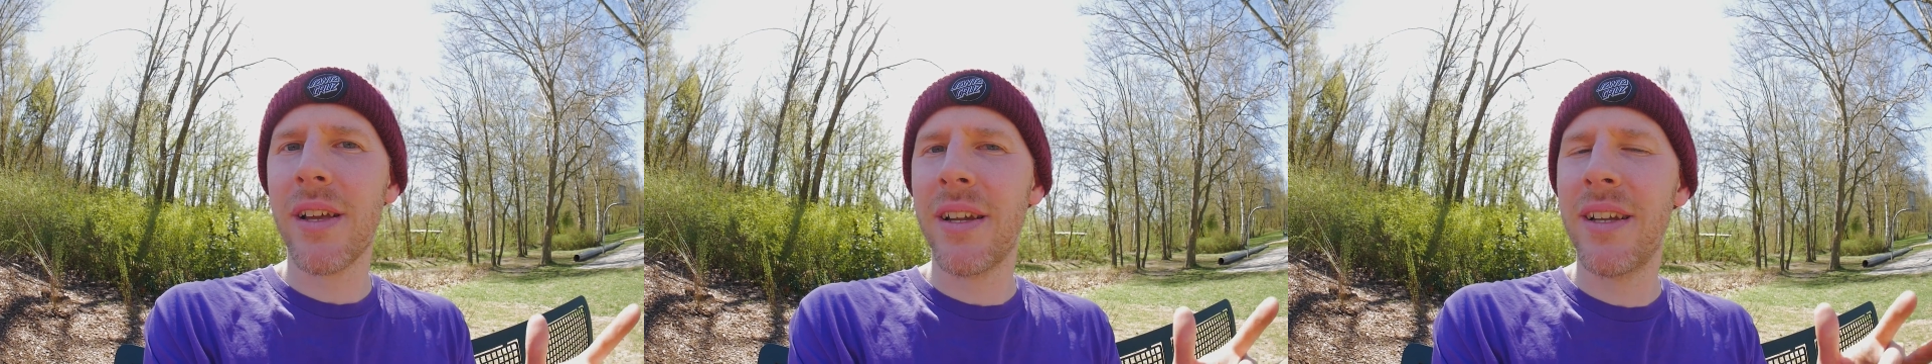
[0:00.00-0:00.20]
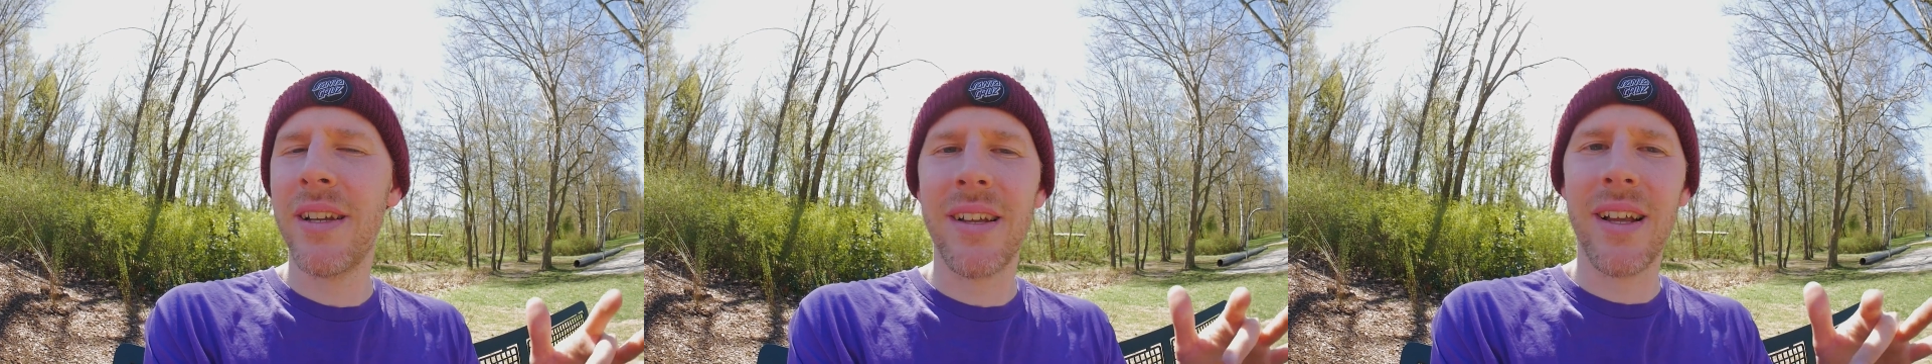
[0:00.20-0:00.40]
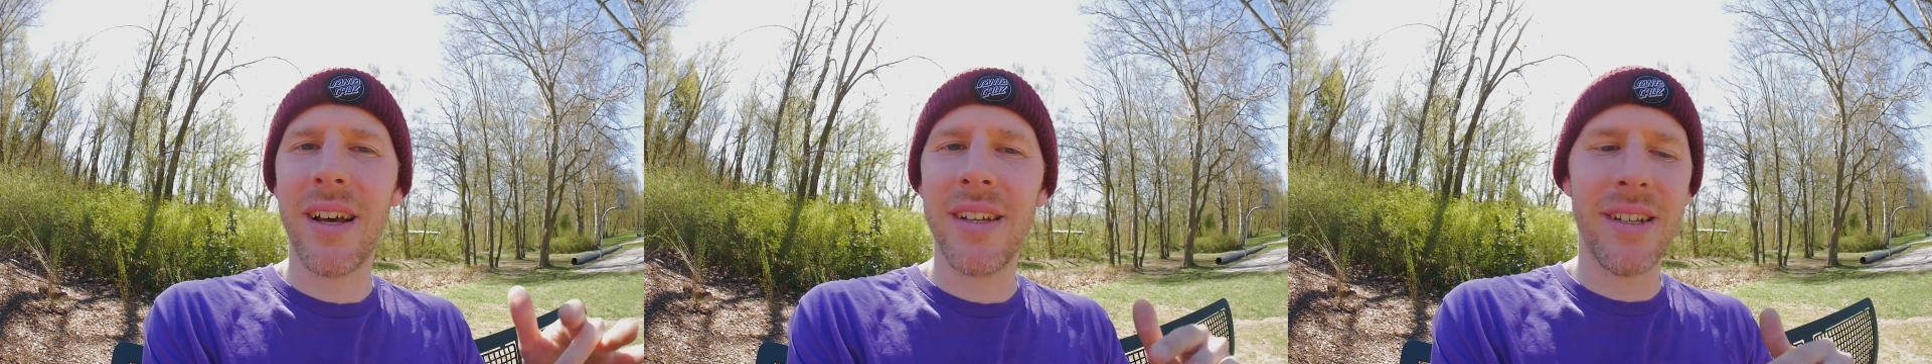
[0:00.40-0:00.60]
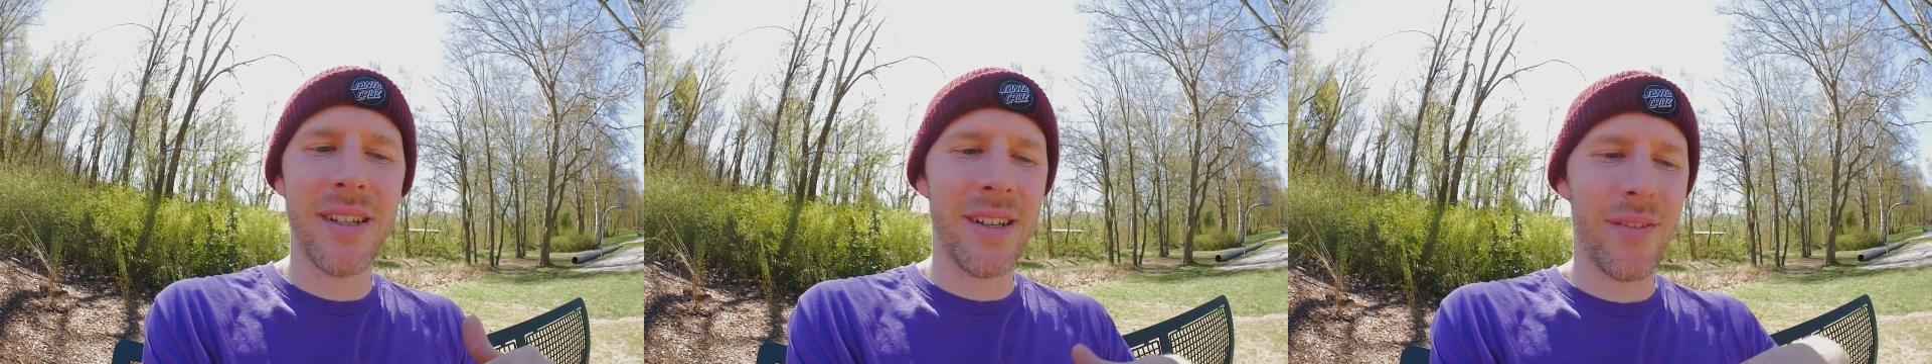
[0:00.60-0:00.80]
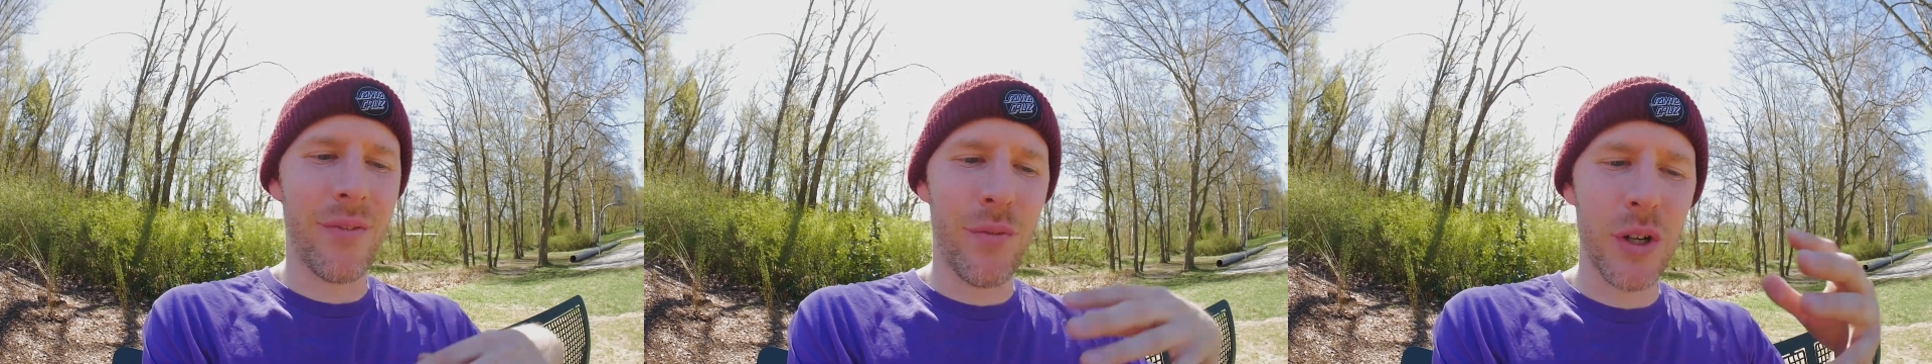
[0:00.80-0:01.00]
an den, an
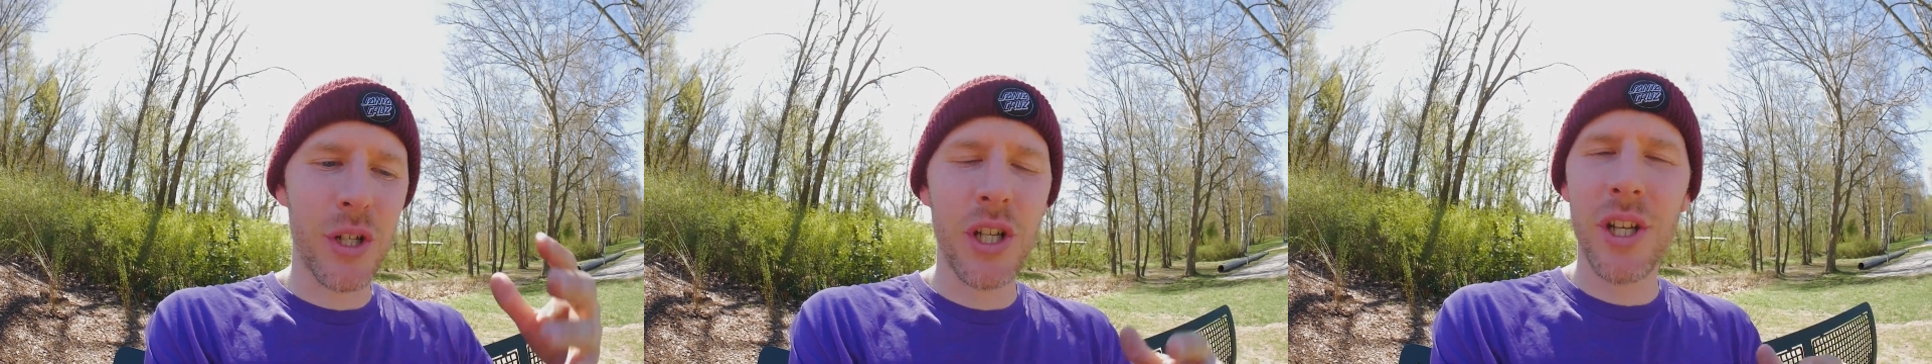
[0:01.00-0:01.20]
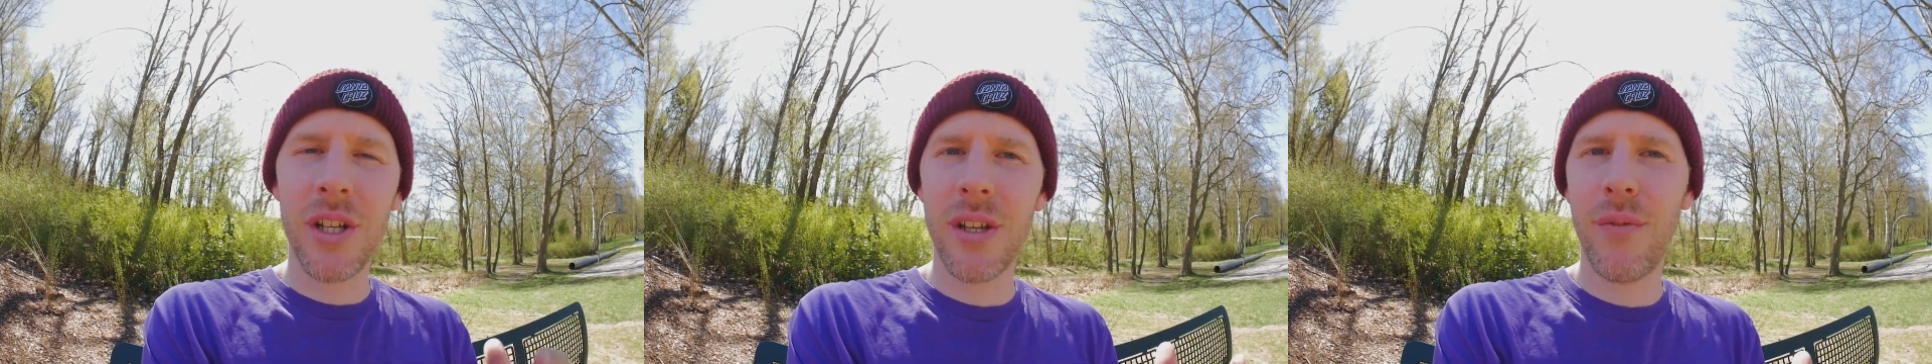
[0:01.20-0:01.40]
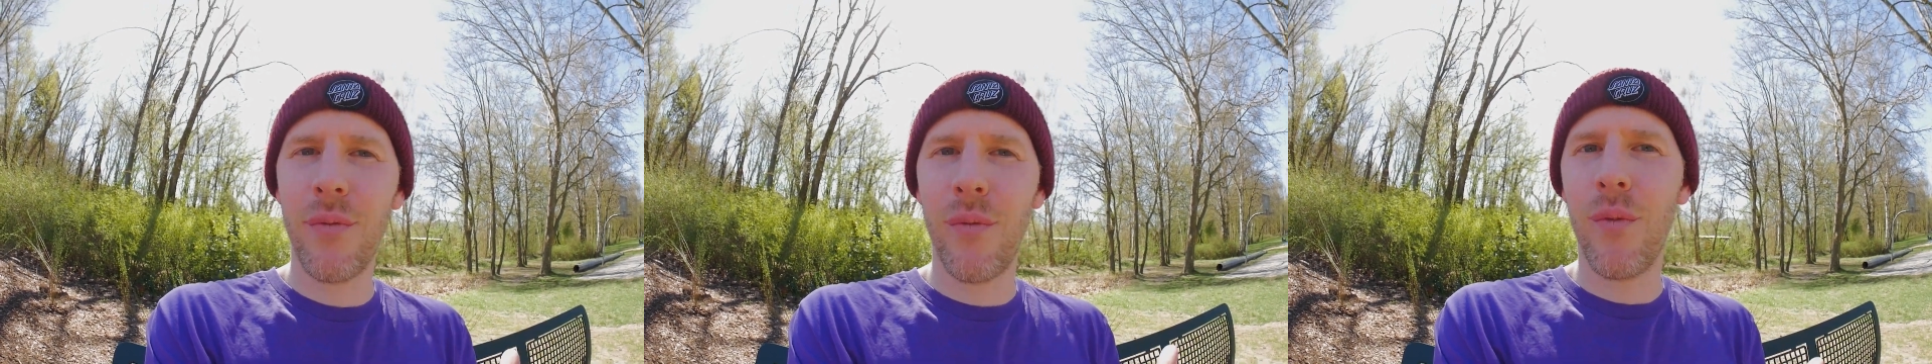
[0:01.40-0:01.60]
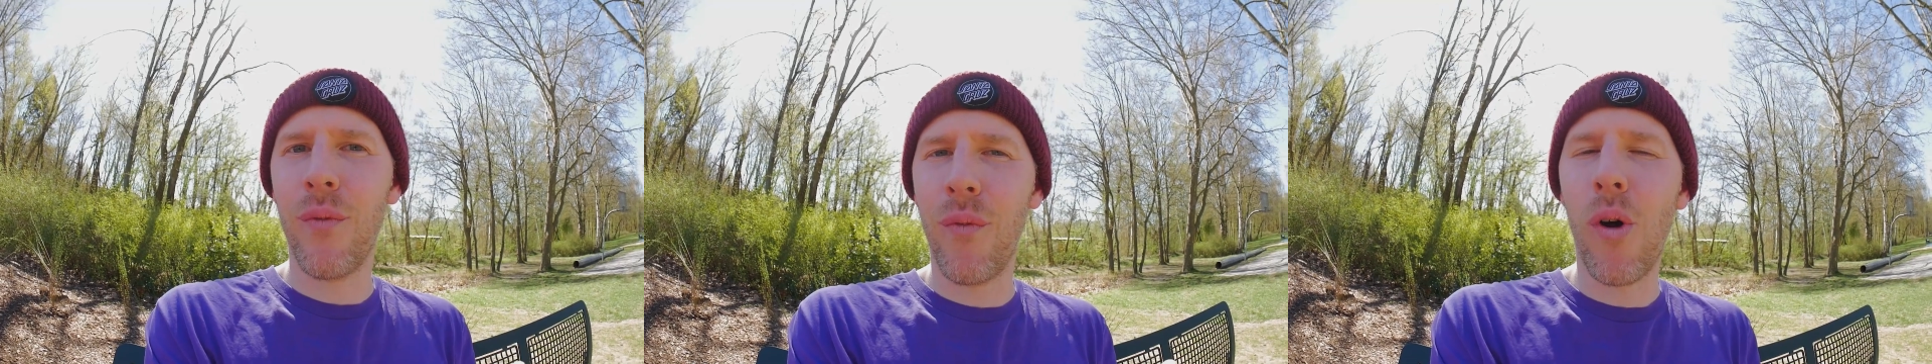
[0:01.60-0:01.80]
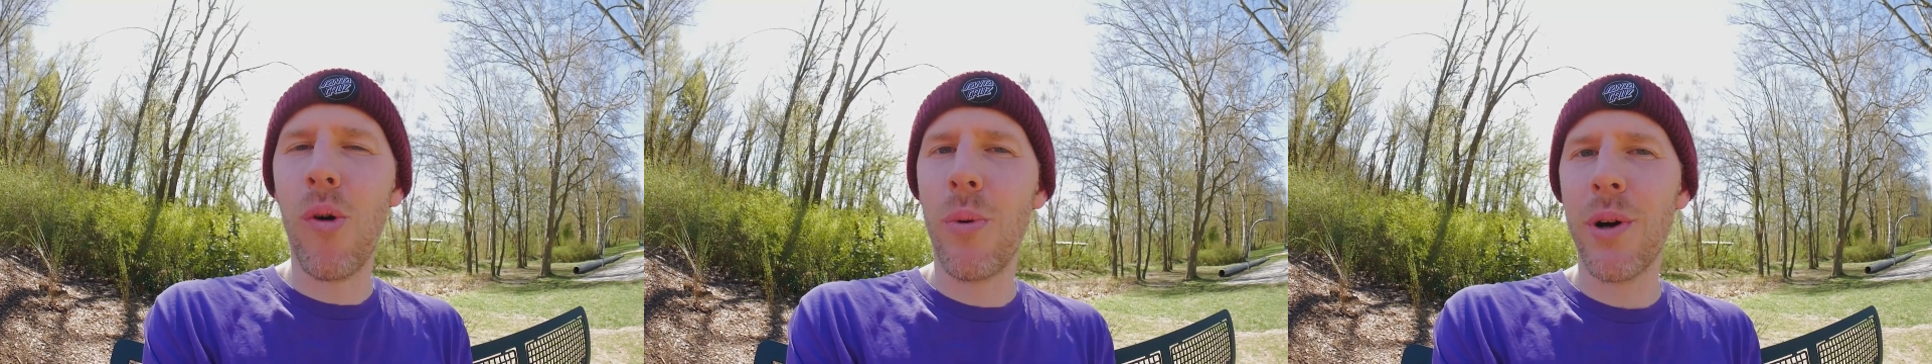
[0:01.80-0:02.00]
den verschiedenen
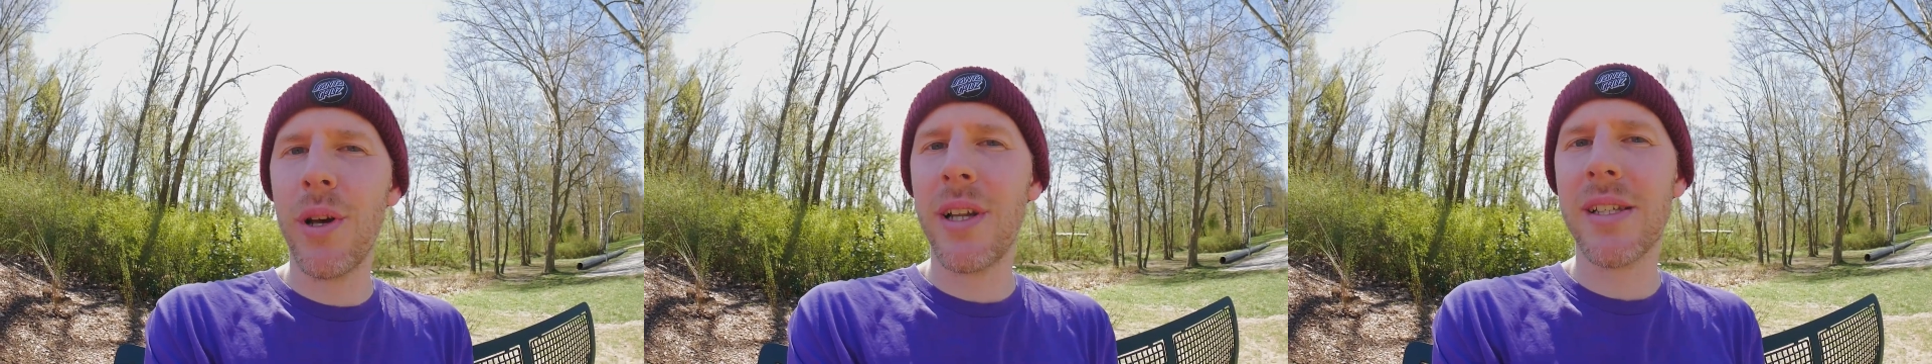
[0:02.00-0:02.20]
Wölbungen,